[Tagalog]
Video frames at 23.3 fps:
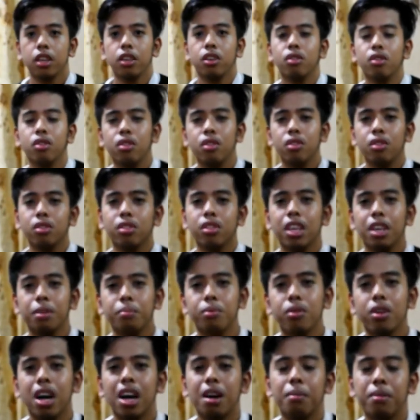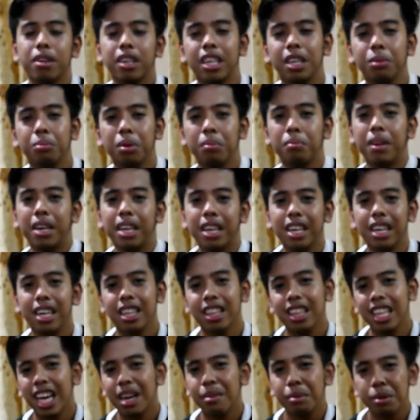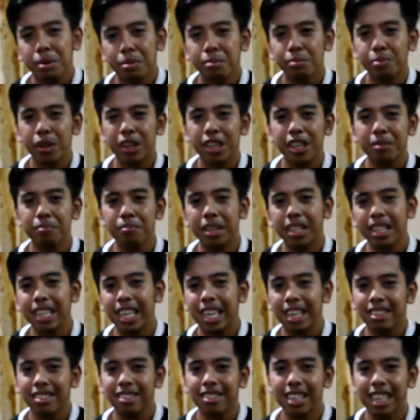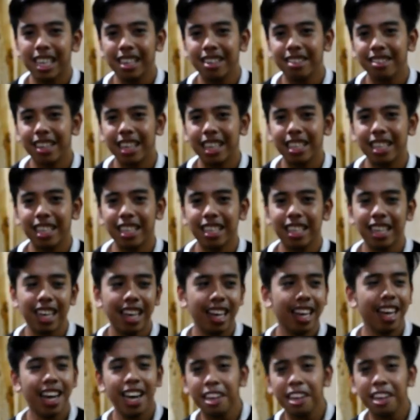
Yung tipong habang nagbabike ka, ang dami mong pwedeng batiin sa kalsada na,